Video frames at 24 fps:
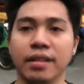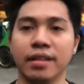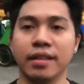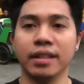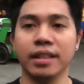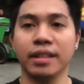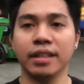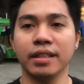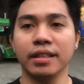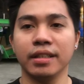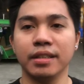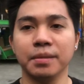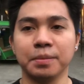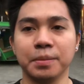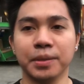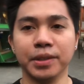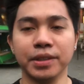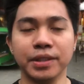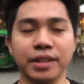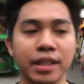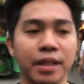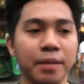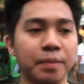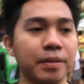Ay,
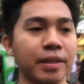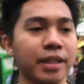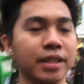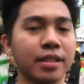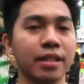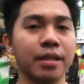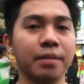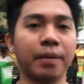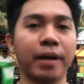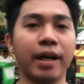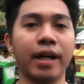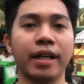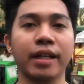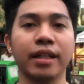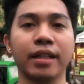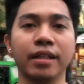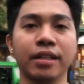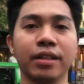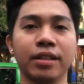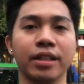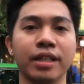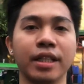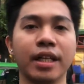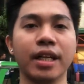food trip na si paring
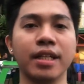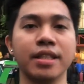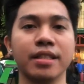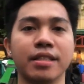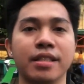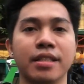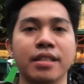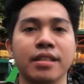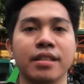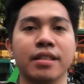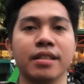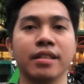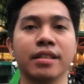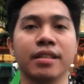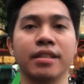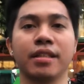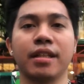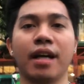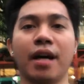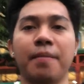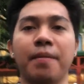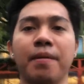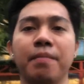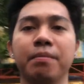Roy guys.
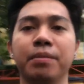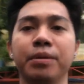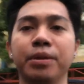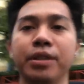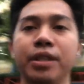Tamang food